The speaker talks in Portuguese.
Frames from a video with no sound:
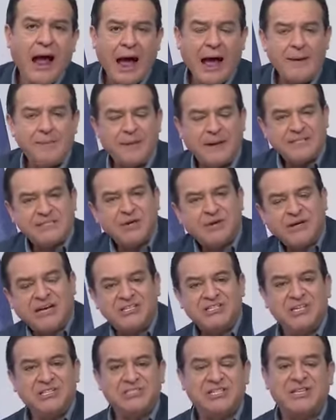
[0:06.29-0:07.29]
A impressão que a
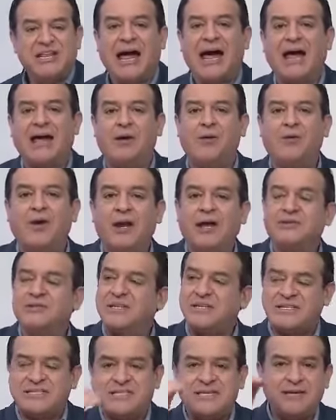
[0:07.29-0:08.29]
gente dá, eu olhando
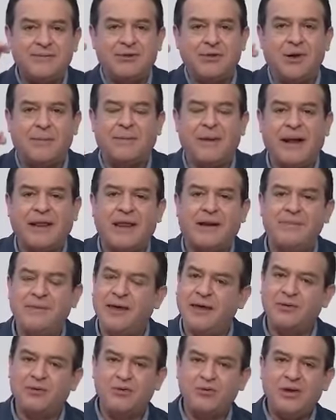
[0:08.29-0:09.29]
de cima do
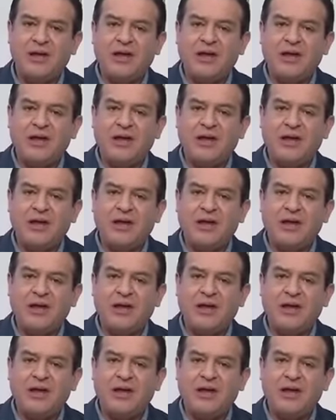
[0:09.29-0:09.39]
apartamento,